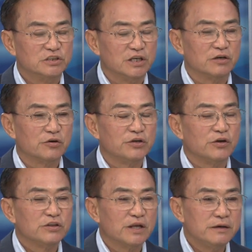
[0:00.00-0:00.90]
kiện có thể
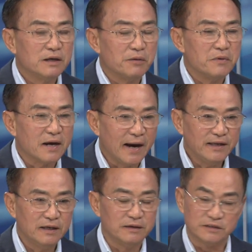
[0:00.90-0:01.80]
tấn công cá
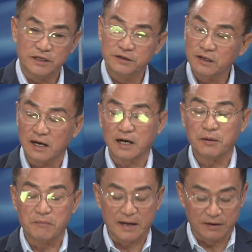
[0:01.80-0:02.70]
nhân ở trên tất cả các
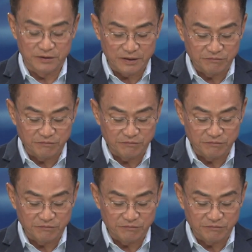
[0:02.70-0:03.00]
mạng lưới